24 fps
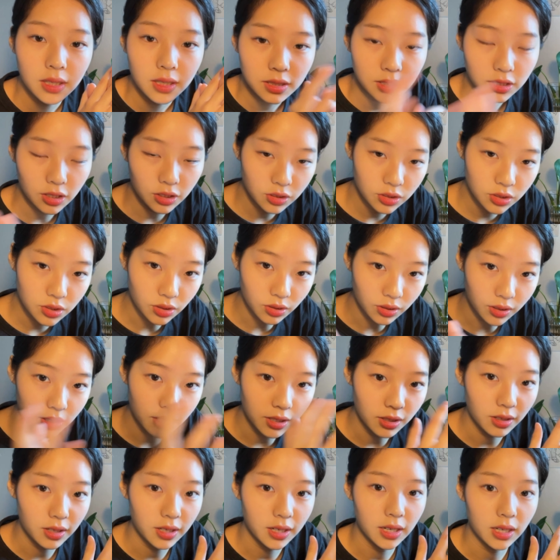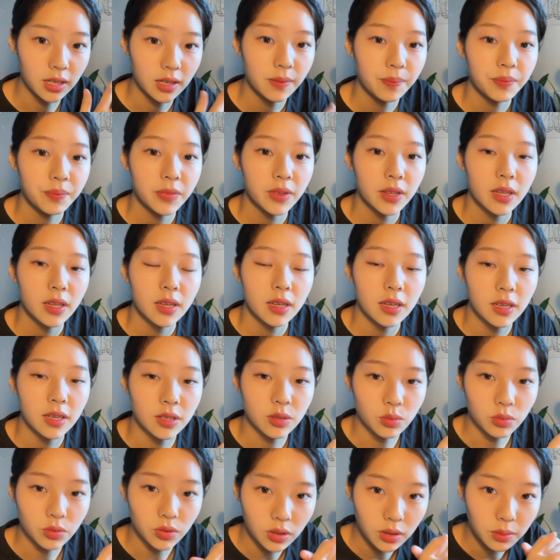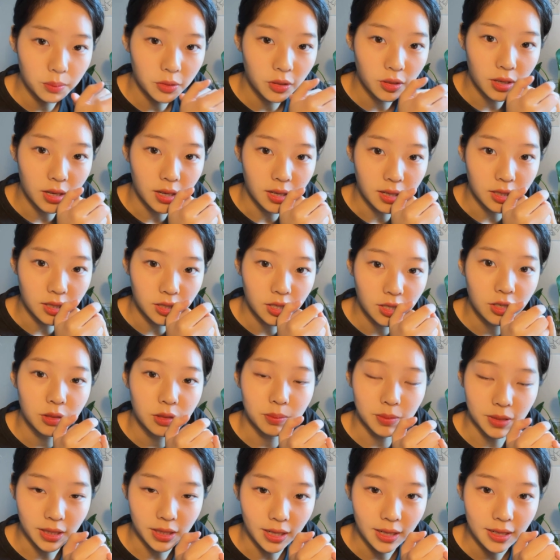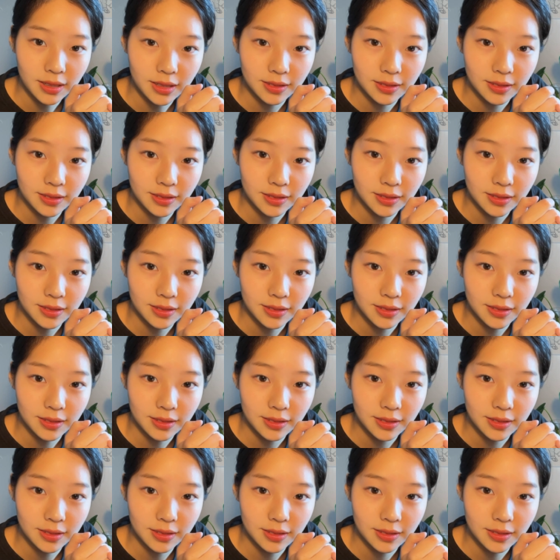자연스럽게 이렇게 계속 넘어가게 될 겁니다.